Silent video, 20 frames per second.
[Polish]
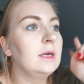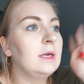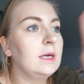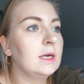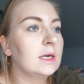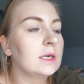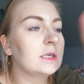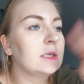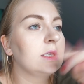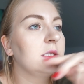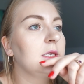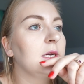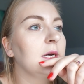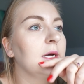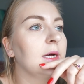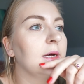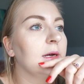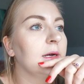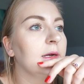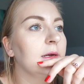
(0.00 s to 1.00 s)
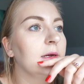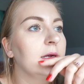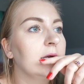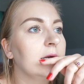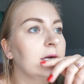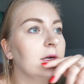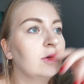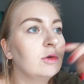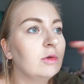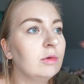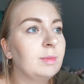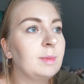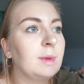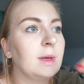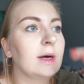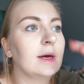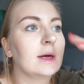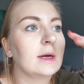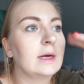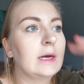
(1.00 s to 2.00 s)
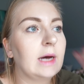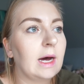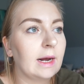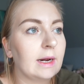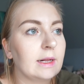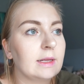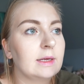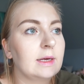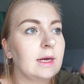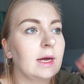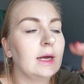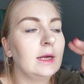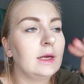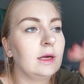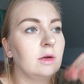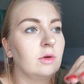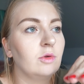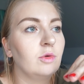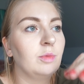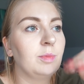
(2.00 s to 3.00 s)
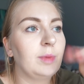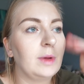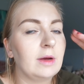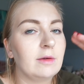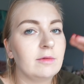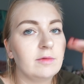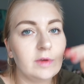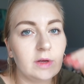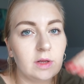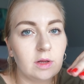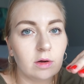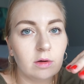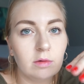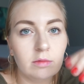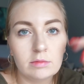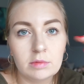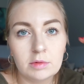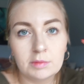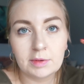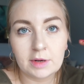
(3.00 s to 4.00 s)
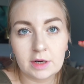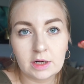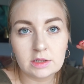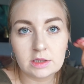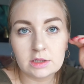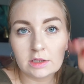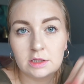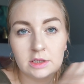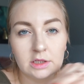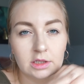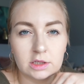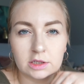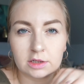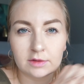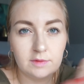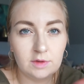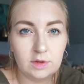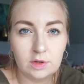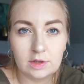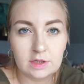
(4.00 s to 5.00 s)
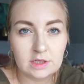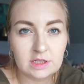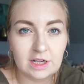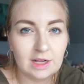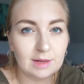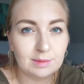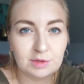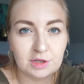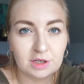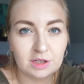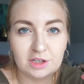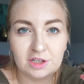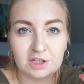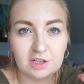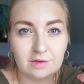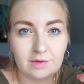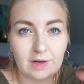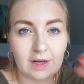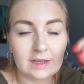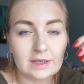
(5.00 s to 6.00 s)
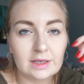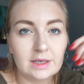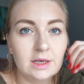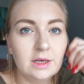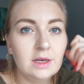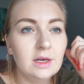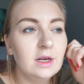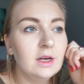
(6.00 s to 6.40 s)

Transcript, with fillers: Jeszcze kupię kartkę i kupię wino, bo poradziliście, że wino jest lepsze niż kwiaty.